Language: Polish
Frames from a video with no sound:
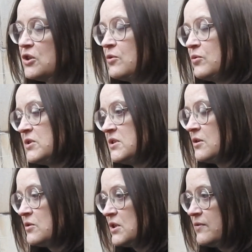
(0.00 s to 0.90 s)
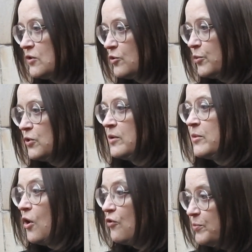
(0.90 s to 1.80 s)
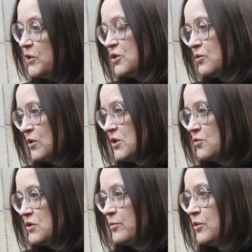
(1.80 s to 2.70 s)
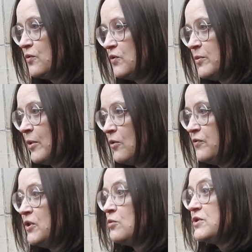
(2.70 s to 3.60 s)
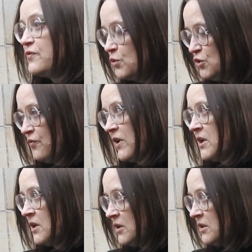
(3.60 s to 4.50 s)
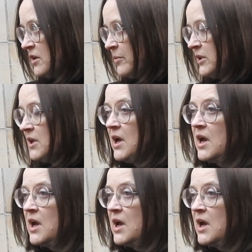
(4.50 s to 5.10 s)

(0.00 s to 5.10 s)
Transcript: że taką decyzję konserwator podejmie o wpisie do rejestru zabytków tych malowideł, zwróci uwagę na ten temat,